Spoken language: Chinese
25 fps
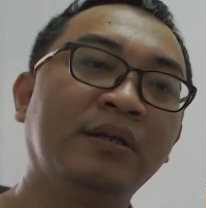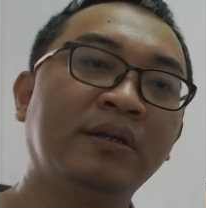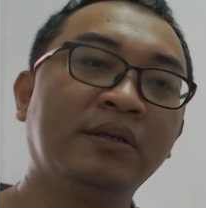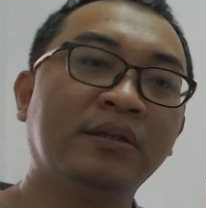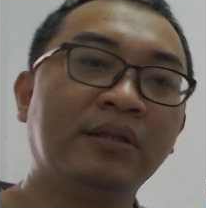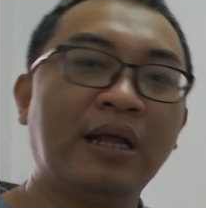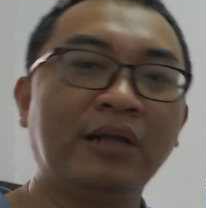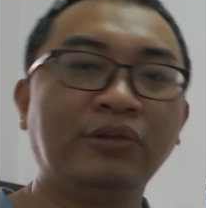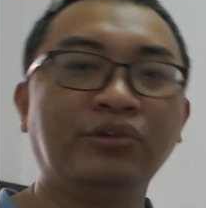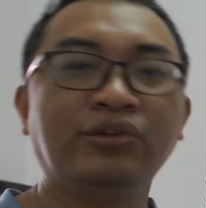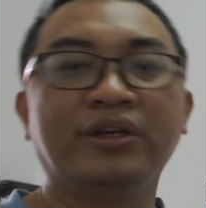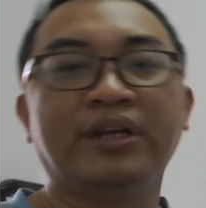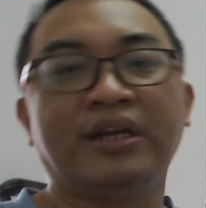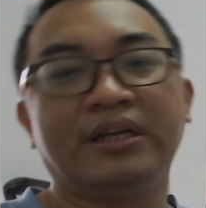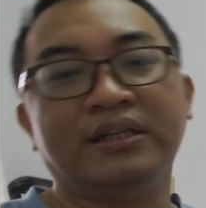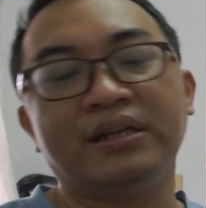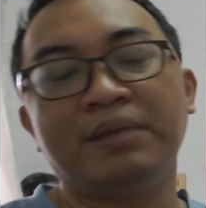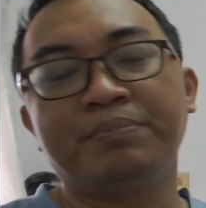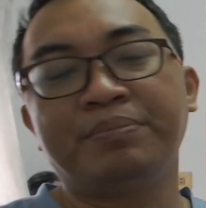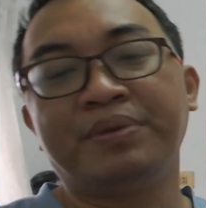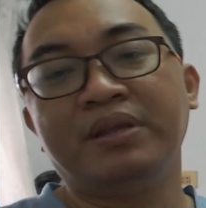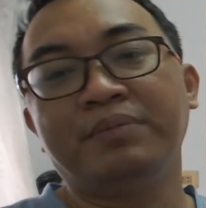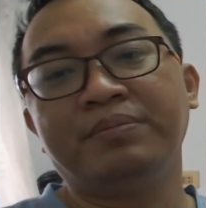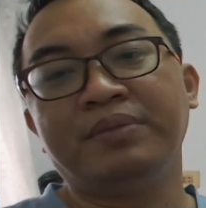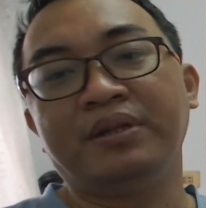他去给人家
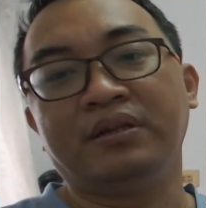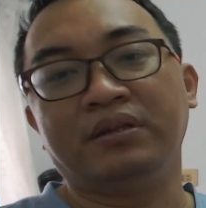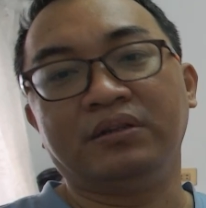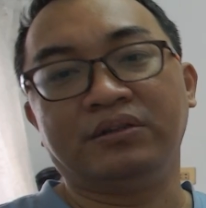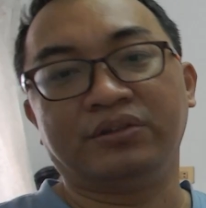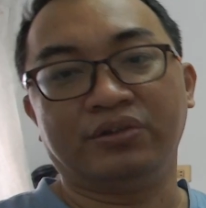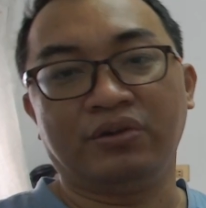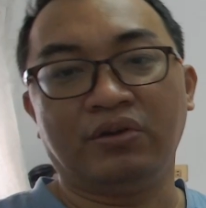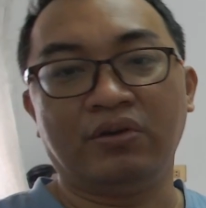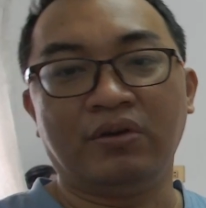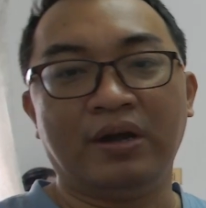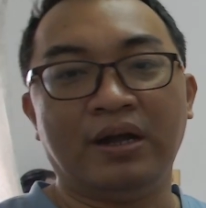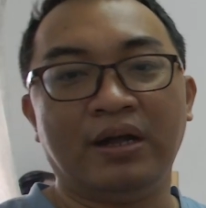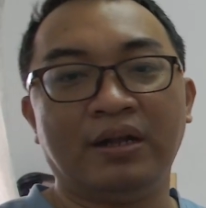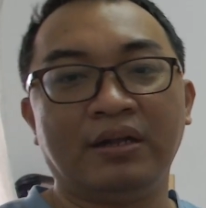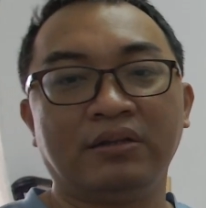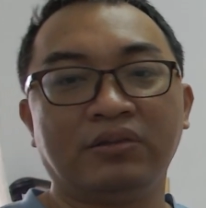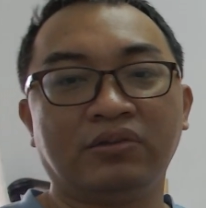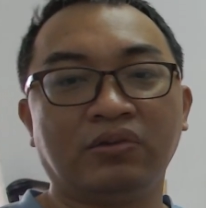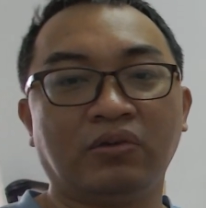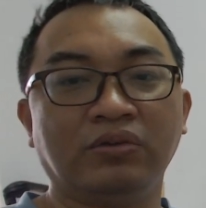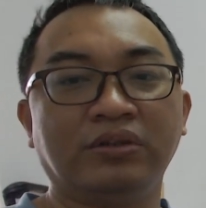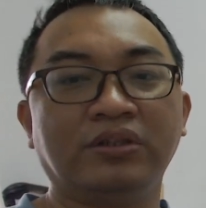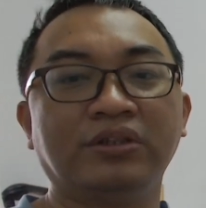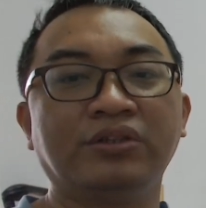拼命的时候啊，
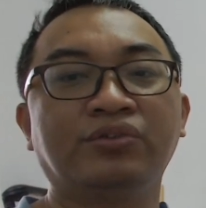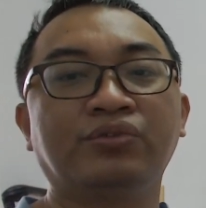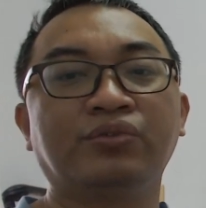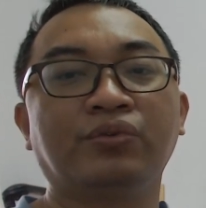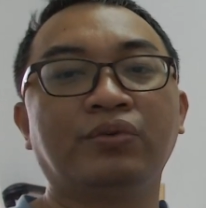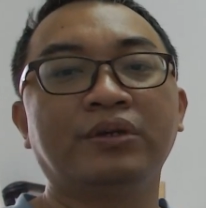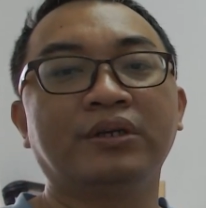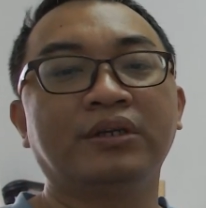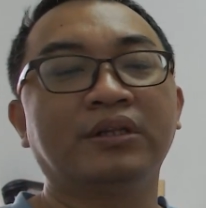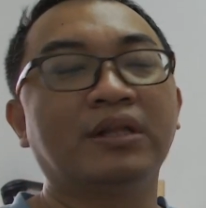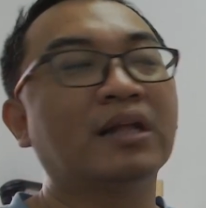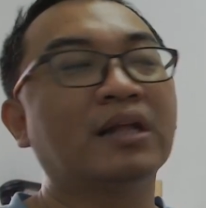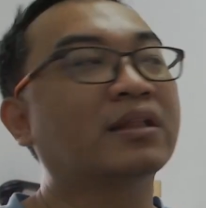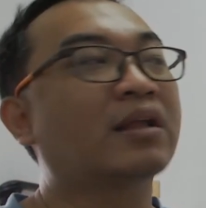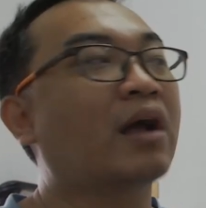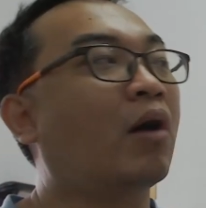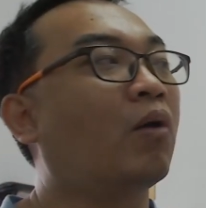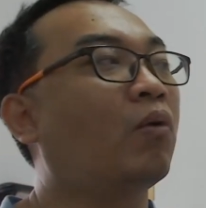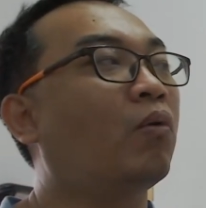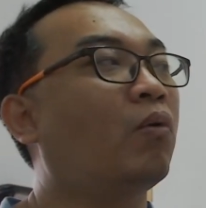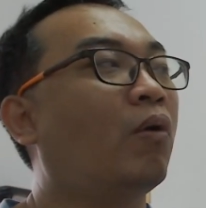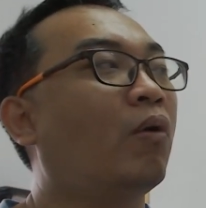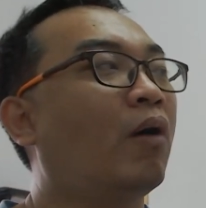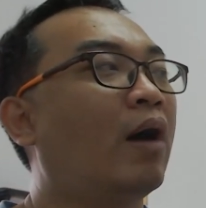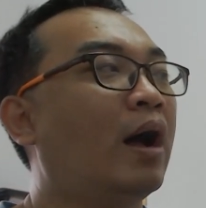总是说呢他桃
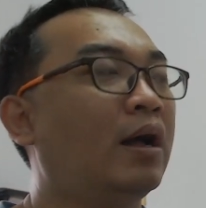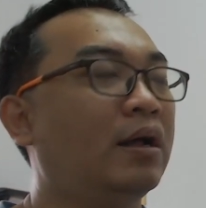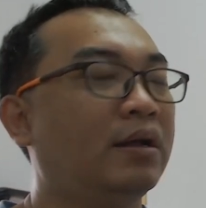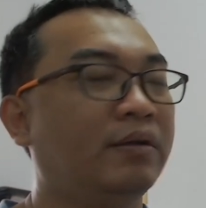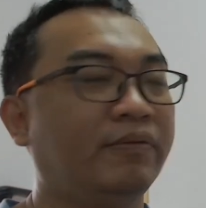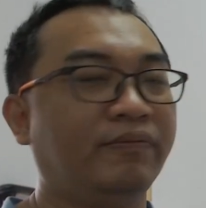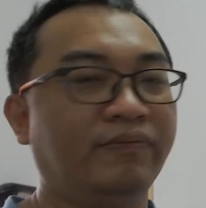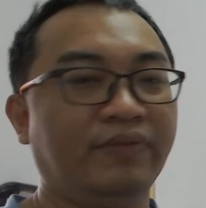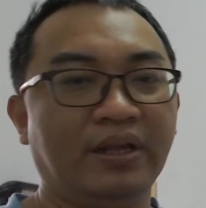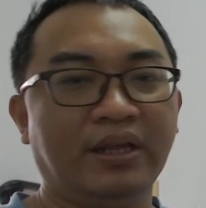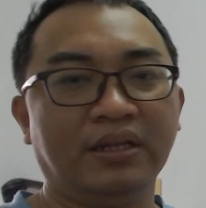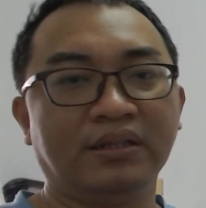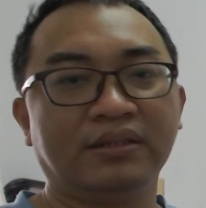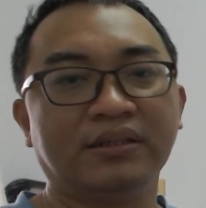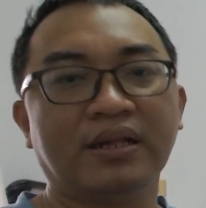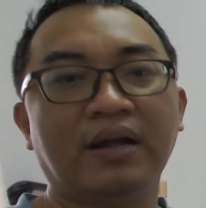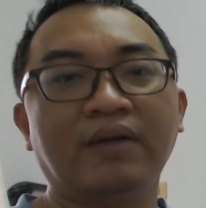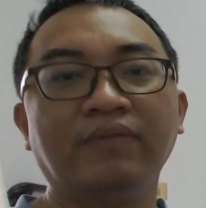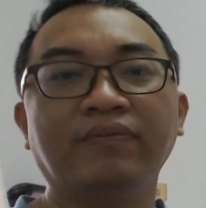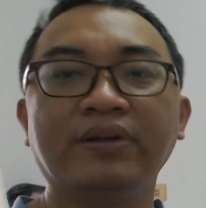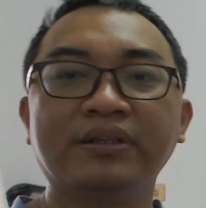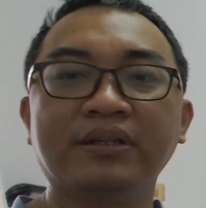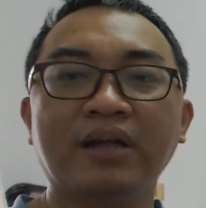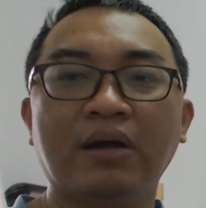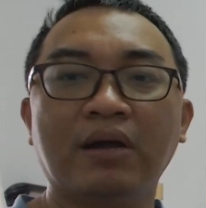花非常
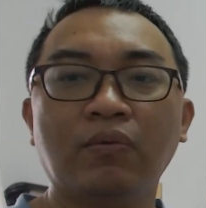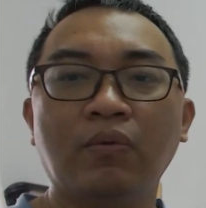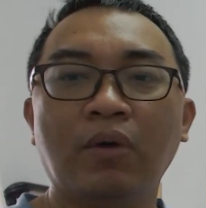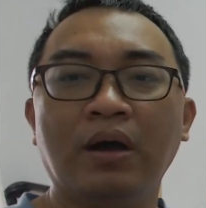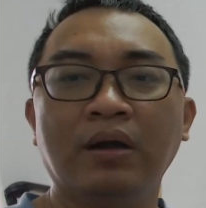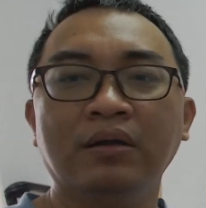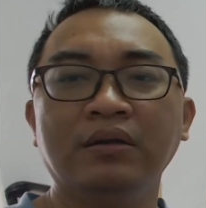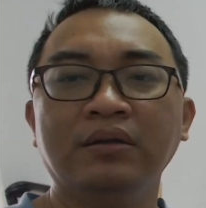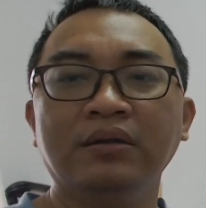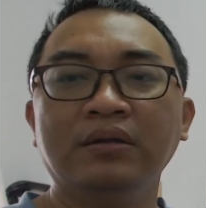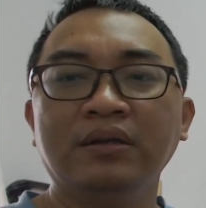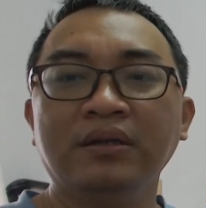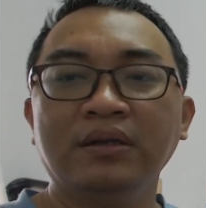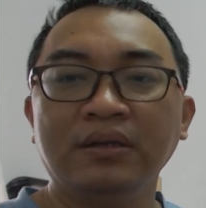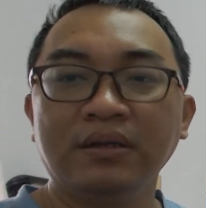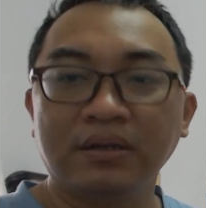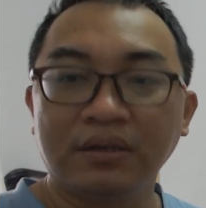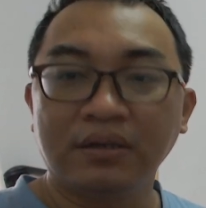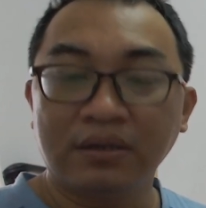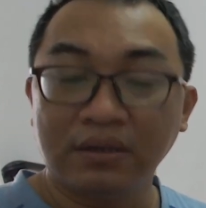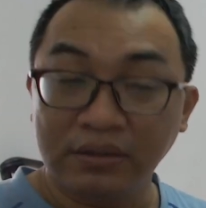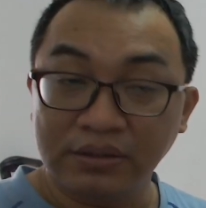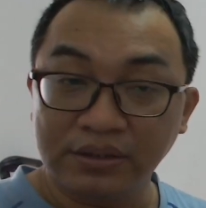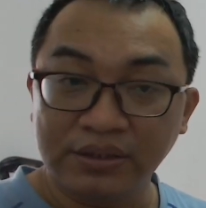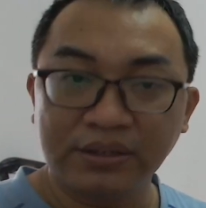非常旺，
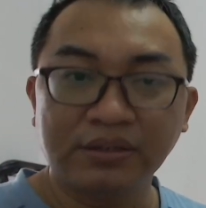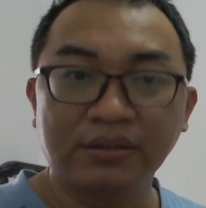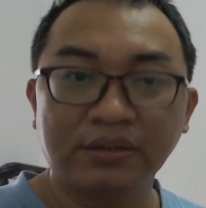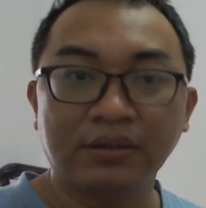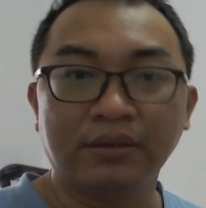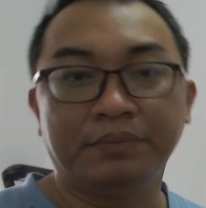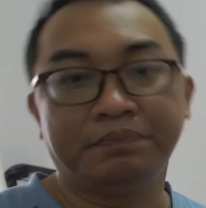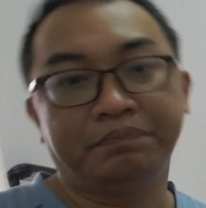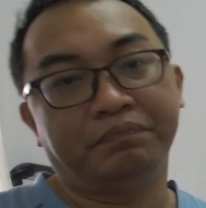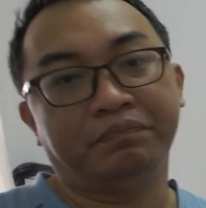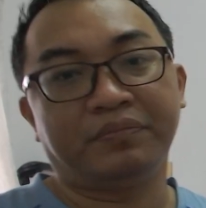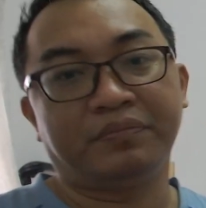可是呢。